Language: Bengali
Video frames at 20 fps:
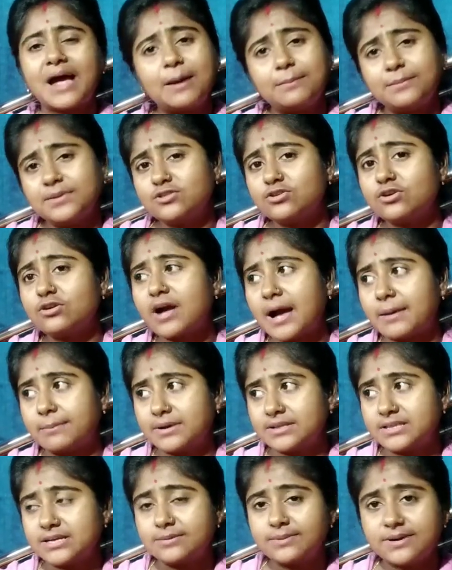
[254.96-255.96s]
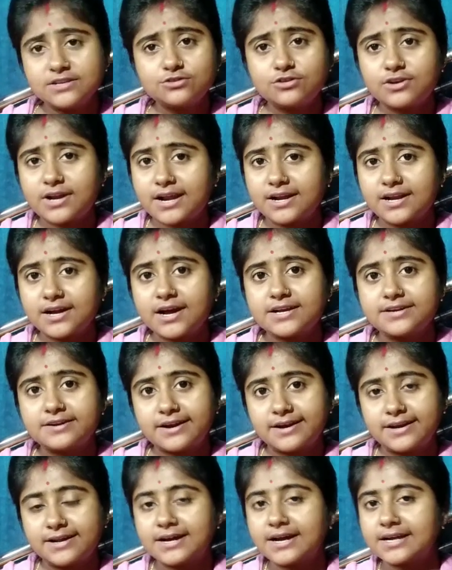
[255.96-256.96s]
আমি তো আমাদের বাড়ি তো রানাঘাট
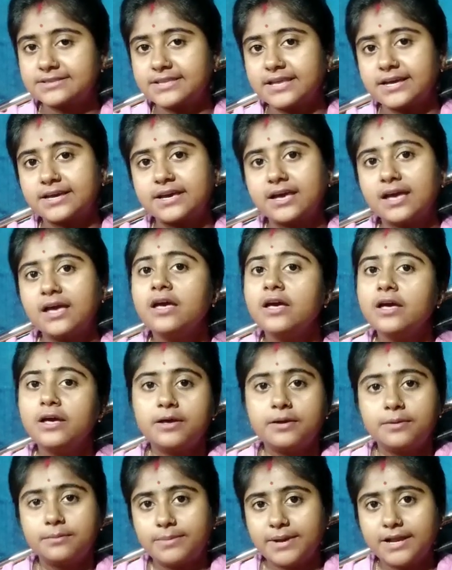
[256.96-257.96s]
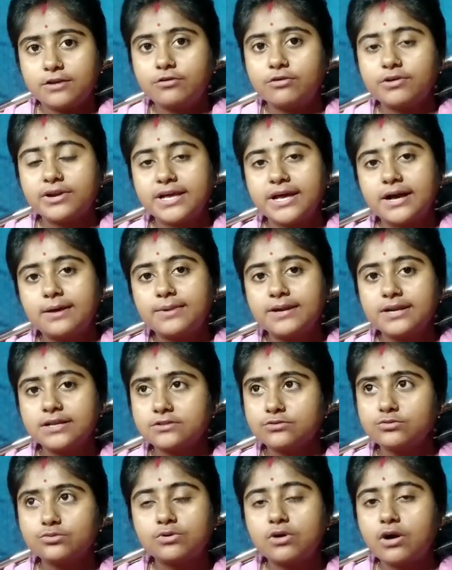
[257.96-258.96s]
রানাঘাট থেকে বেলঘরিয়া মানে
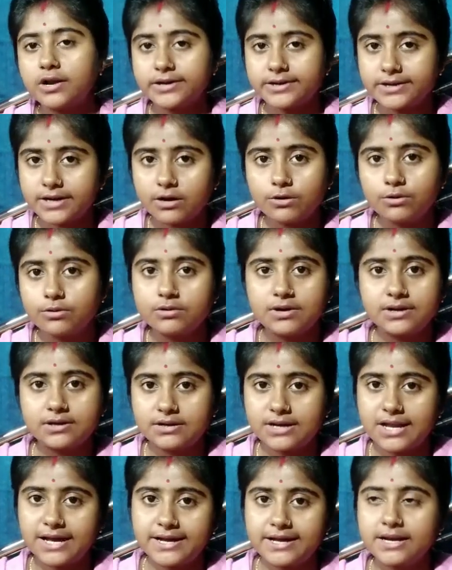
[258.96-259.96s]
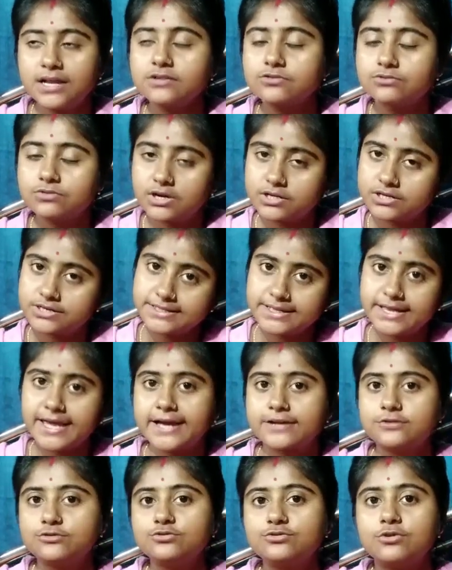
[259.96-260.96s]
দু ঘন্টাও লাগে না দু ঘন্টা থেকে
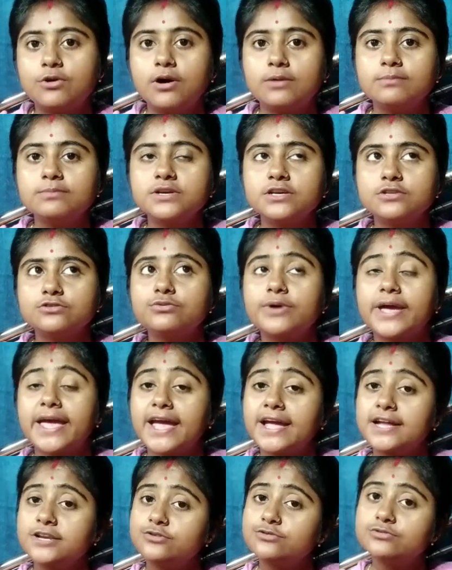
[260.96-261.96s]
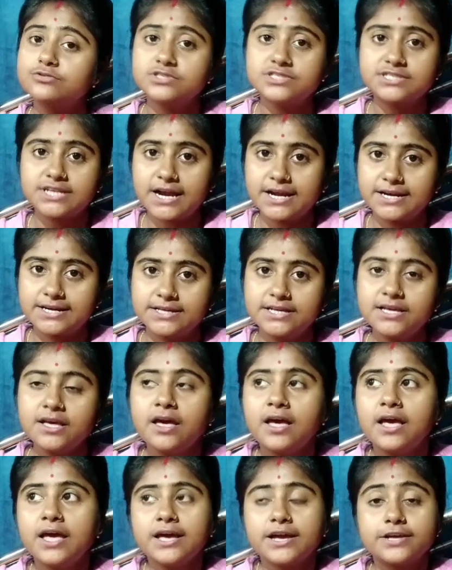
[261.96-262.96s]
একটু কম কিন্তু এইটুকু জার্নি
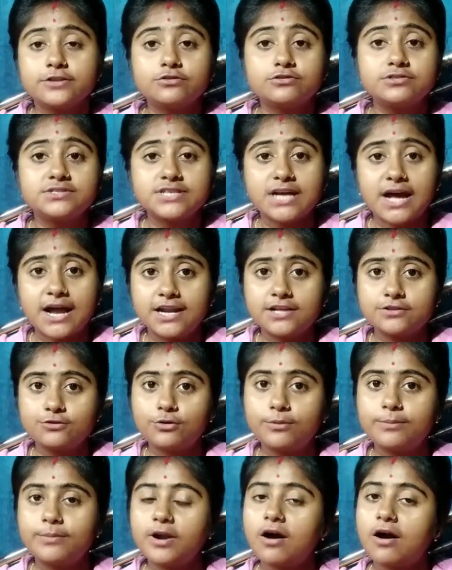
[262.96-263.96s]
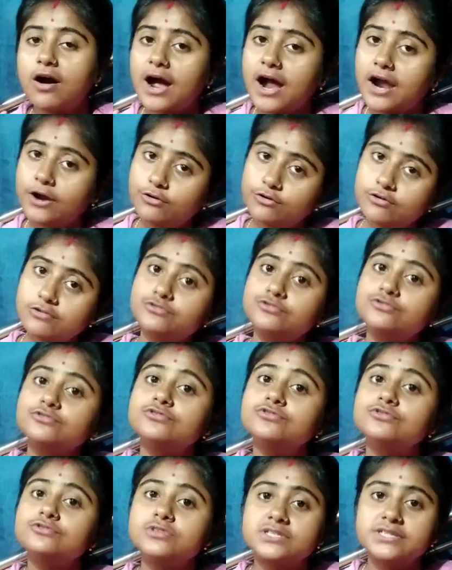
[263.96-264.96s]
কিন্তু যারা তোমরা আরো একটু
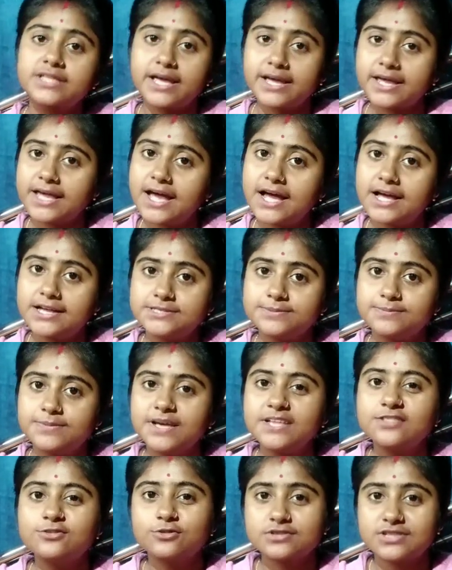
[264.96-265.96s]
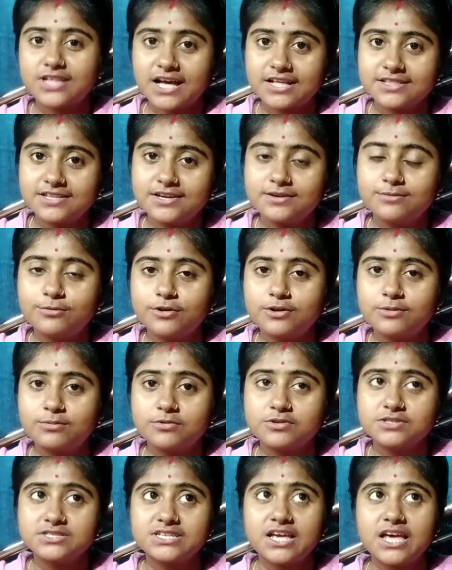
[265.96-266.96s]
দূর থেকে আসবে তো তাদের
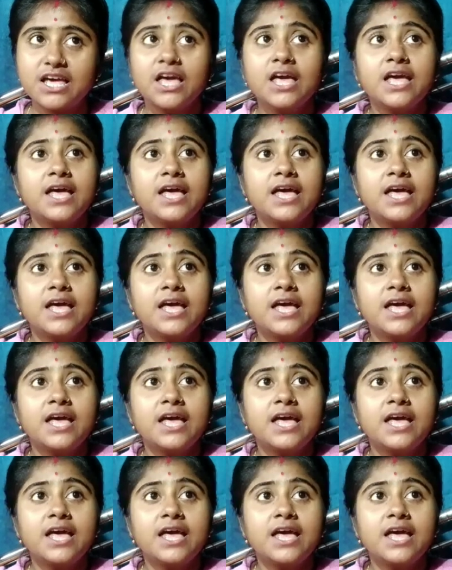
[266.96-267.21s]
বলবো যে